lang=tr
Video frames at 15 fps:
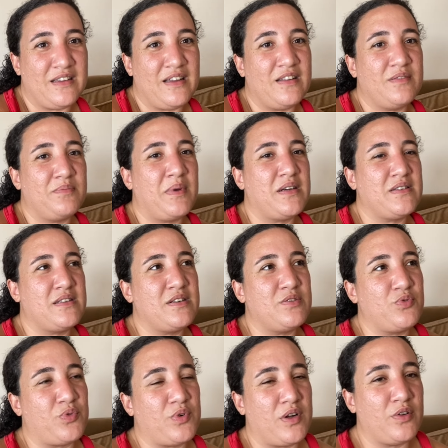Hani bazıları
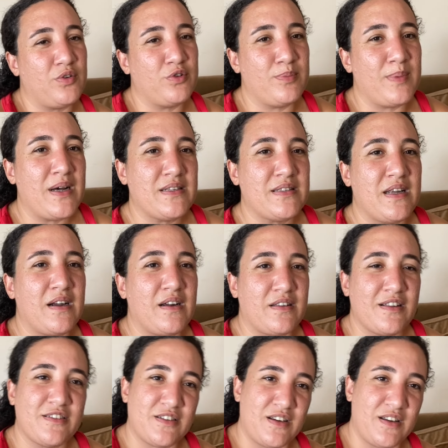çok kalıyordu, bazıları
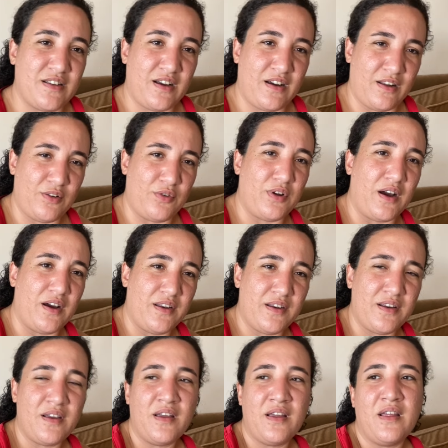arkadaşlar yanında kalıyordu ayrı.
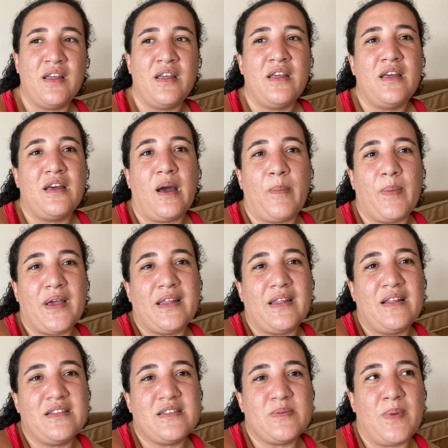Ama
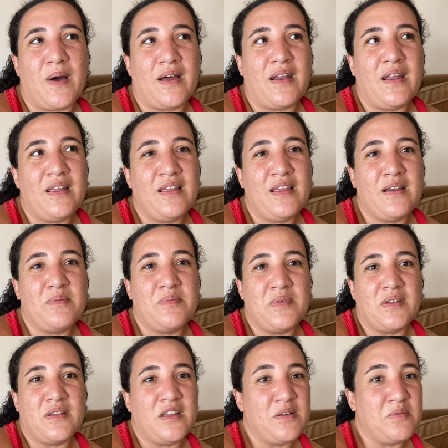genel itibariyle
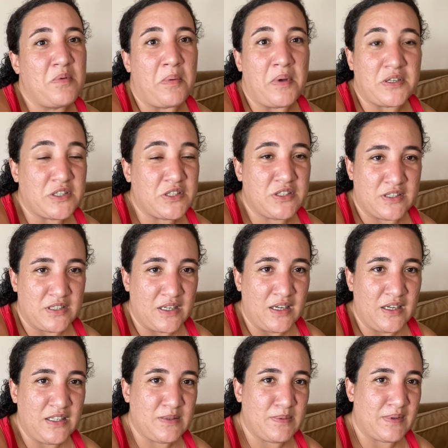20-25 kişiye
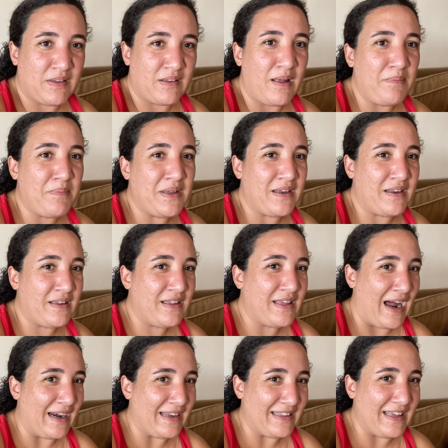hizmet eden bir
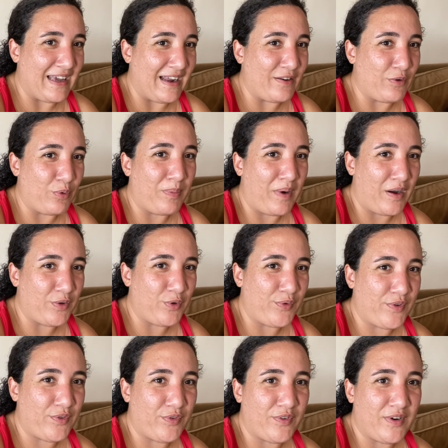yerdi yani o banyo
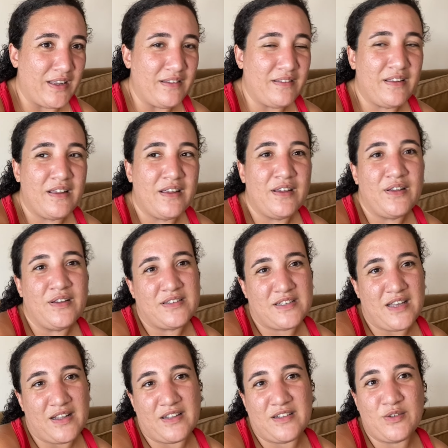ve tuvalet.
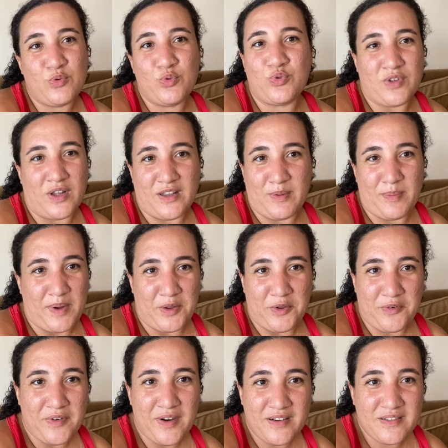Sadece 3 tane
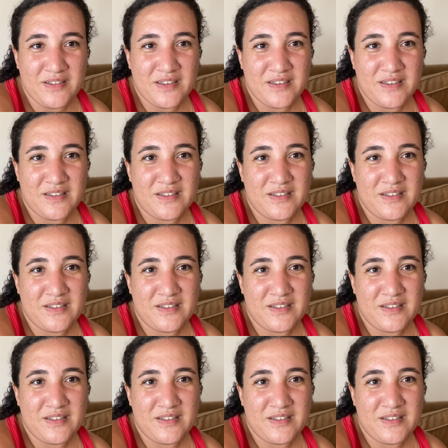banyo vardı.